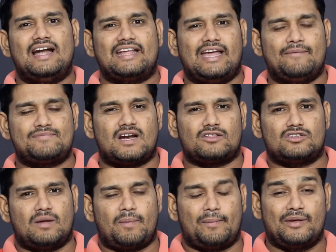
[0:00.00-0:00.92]
లాంటి గేమ్స్
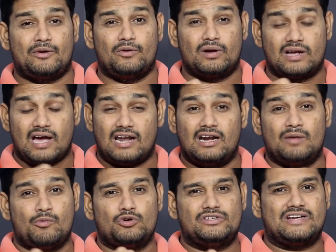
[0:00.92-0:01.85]
ఆడుతున్నప్పుడు మీరు
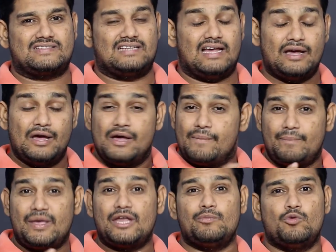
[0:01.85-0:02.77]
గన్ను మూవ్ చేస్తున్నా
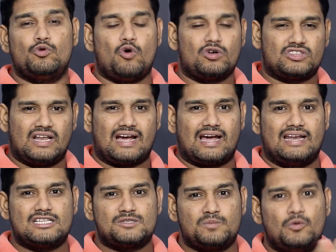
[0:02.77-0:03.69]
మీరు మూవ్ అవుతున్నా
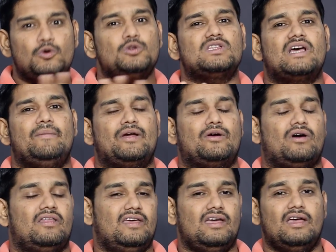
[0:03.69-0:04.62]
కానీ స్మూత్గా
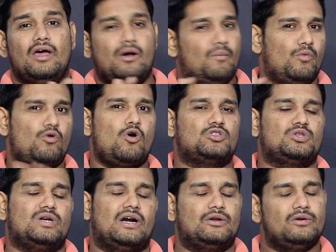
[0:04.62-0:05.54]
మీకు అది మూవ్
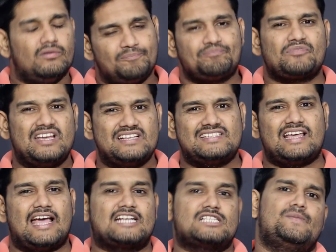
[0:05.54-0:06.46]
అవుతున్నట్టు ఈజీ
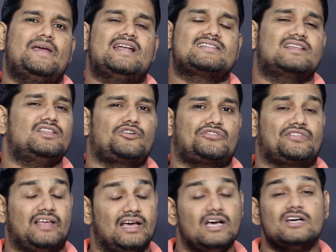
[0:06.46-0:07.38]
ఎక్స్పీరియన్స్ అయితే
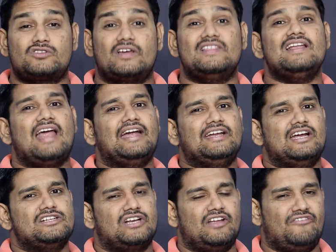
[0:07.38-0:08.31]
వస్తుంది సో ఇది నైంటీ
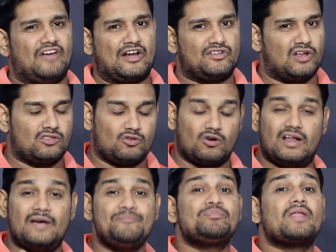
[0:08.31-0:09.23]
హెడ్జ్ రిఫ్రెషర్తో
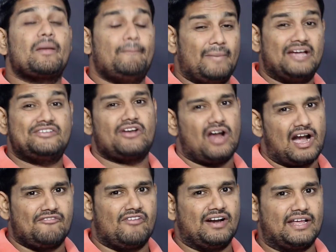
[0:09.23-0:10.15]
ఉన్న మేజర్
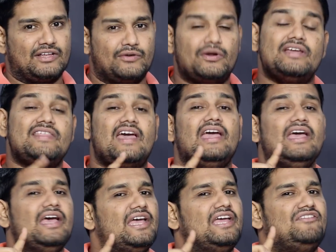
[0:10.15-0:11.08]
అడ్వాంటేజ్ ఇదే
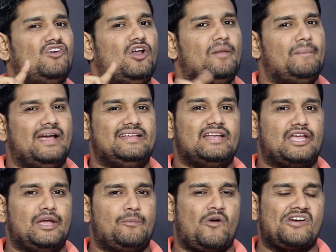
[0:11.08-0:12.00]
ఈ ఫోన్లో మేజర్
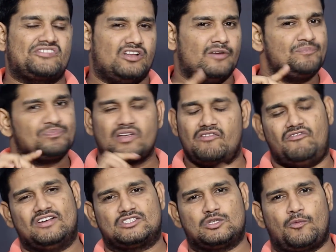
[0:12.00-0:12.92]
కీ పాయింట్స్లో
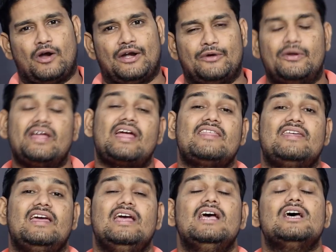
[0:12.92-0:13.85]
ఫస్ట్ పాయింట్ ఇక
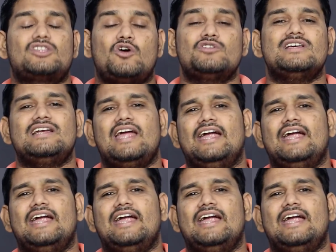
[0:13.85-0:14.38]
ఇది థౌసండ్